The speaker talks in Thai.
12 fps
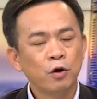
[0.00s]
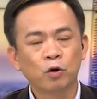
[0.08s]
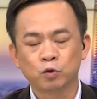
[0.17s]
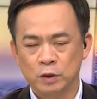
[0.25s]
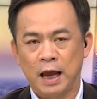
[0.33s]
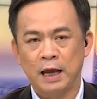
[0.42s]
ย
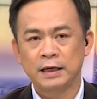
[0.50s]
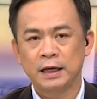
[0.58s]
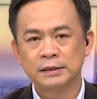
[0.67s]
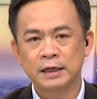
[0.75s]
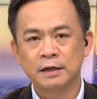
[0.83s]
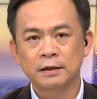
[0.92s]
กตัวอย่างอ
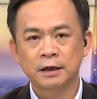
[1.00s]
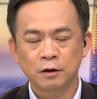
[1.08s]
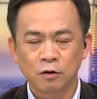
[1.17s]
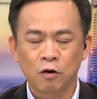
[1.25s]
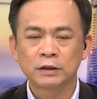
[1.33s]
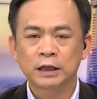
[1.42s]
ย่างเช่นเรื่อ
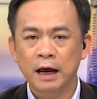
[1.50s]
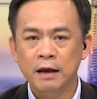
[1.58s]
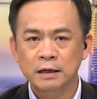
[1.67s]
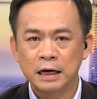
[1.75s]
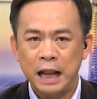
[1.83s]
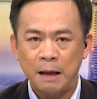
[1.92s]
งของท่า
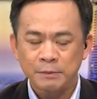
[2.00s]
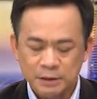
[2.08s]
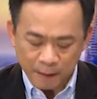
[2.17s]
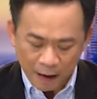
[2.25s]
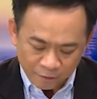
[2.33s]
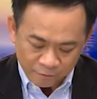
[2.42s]
เรือม
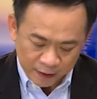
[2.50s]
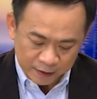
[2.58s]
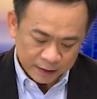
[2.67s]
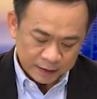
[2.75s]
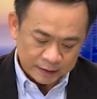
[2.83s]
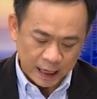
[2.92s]
ฉบังเฟส
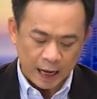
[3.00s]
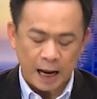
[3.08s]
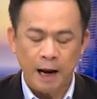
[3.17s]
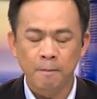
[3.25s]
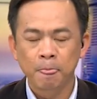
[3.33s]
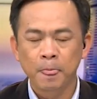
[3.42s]
ที่สา
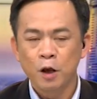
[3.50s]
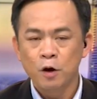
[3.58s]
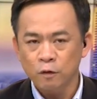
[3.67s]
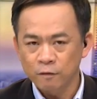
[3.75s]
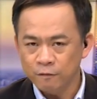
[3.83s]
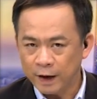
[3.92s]
ม
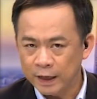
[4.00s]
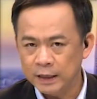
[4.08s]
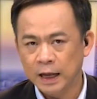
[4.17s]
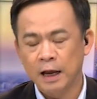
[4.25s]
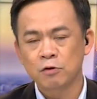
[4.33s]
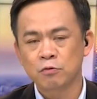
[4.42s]
รถไฟ
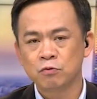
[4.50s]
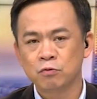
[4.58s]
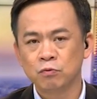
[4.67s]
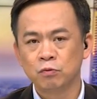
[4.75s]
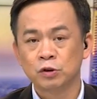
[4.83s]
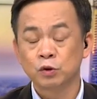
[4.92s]
ทาง
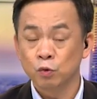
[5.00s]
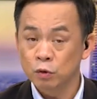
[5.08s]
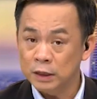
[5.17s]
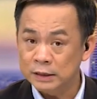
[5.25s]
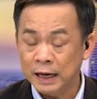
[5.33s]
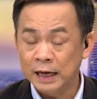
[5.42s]
คู่สูง
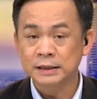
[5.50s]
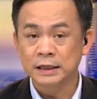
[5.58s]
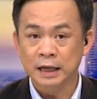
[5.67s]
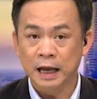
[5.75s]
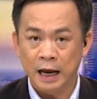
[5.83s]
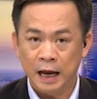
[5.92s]
กระจาย
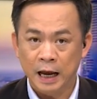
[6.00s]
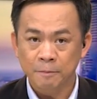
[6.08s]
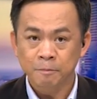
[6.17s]
สินค้า